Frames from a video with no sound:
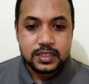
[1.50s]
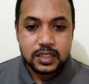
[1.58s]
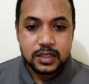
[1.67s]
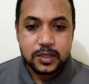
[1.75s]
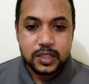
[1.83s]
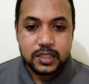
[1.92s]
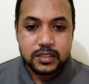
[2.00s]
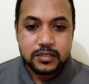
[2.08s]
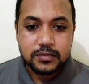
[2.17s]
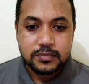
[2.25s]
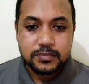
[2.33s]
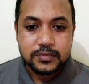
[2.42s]
আসসালামু
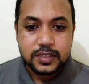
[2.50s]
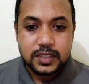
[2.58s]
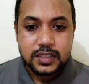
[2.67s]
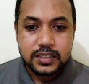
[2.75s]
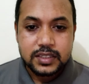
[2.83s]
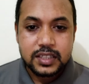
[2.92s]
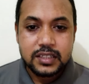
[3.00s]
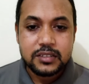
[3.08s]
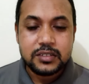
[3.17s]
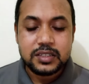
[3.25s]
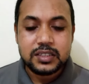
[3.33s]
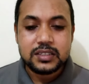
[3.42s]
আলাইকুম
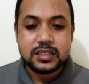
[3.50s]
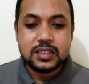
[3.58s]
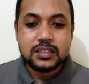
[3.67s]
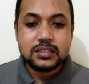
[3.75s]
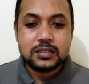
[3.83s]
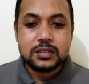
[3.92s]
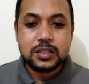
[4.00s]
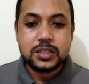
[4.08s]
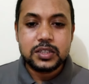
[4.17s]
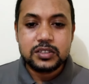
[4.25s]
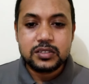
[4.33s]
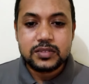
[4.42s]
জিল্লুর টেক্সটাইল স্টুডিও
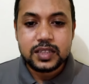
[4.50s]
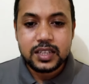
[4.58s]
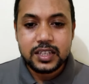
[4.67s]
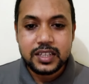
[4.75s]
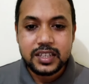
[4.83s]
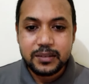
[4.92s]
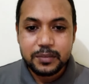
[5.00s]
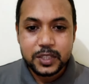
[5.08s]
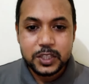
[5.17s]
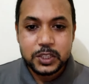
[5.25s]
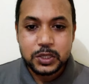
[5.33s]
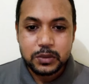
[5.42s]
ইউটিউব চ্যানেলে
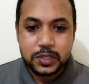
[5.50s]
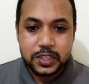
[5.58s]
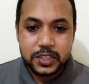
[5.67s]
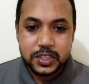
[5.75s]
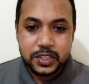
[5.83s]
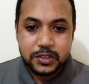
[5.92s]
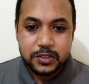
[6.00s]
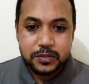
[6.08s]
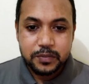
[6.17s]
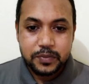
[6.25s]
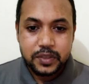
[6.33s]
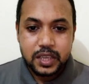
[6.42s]
আপনাদের সবাইকে
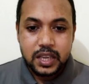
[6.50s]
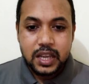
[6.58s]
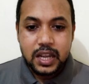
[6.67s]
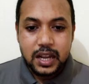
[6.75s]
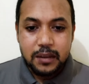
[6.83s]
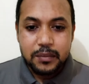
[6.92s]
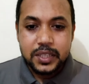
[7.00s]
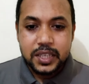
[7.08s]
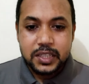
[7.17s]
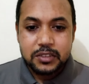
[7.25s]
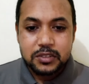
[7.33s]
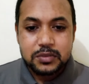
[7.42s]
স্বাগতম আমি
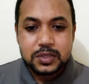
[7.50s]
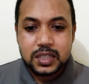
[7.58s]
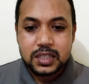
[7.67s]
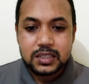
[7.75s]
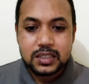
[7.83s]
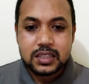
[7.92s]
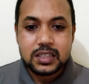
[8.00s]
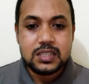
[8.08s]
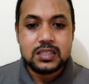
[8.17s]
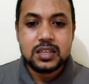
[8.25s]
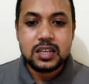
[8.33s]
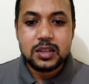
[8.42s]
এই ইউটিউব চ্যানেলটিতে
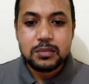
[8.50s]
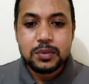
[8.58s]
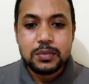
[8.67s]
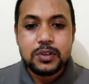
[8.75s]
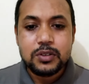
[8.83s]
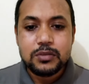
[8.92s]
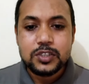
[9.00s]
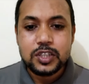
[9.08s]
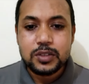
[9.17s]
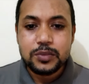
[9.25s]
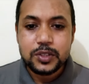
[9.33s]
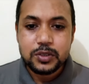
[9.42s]
টেক্সটাইলের বিভিন্ন
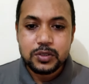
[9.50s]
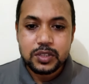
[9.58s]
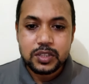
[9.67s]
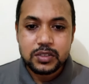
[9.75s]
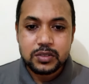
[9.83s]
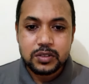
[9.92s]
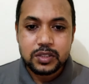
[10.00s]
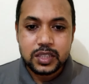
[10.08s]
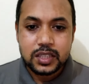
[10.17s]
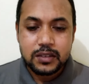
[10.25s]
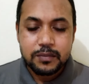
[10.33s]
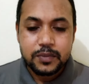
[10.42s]
বিষয়ে ভিডিও ক্রিয়েট করে
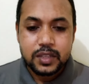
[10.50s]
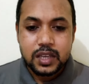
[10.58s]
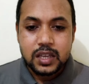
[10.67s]
থাকি